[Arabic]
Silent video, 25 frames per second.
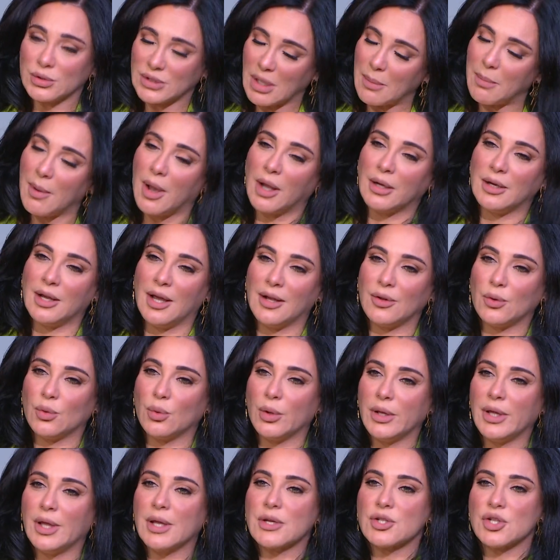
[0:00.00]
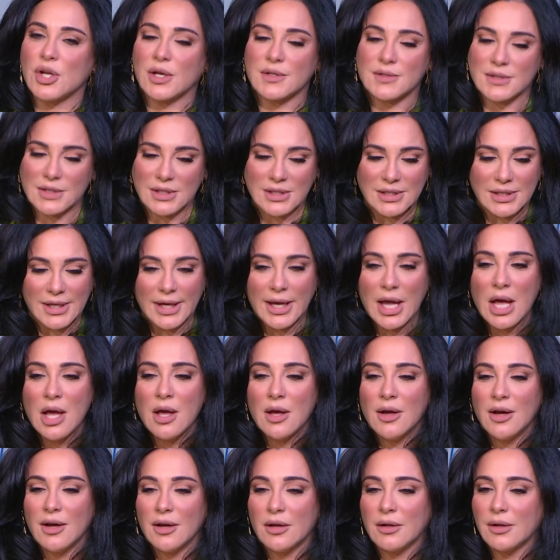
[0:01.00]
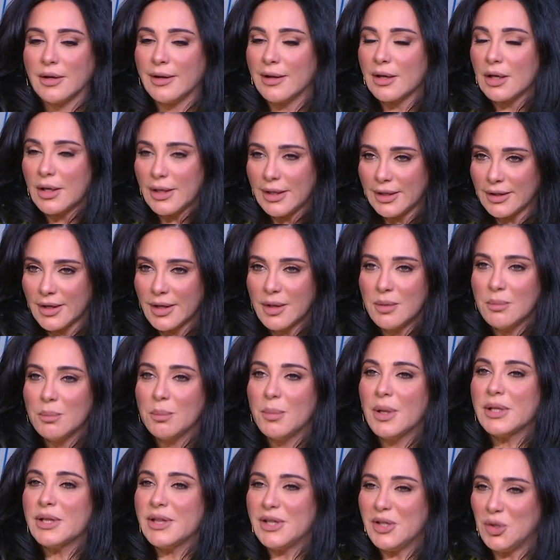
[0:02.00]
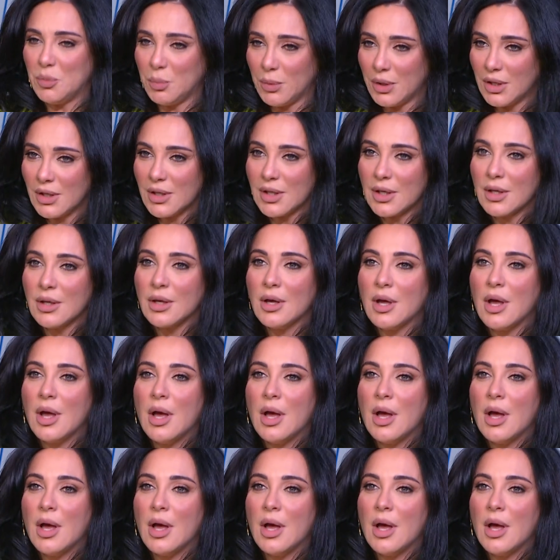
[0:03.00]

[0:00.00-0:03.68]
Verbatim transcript: طبعا لانه هي شخصيه اغريقيه بطليميه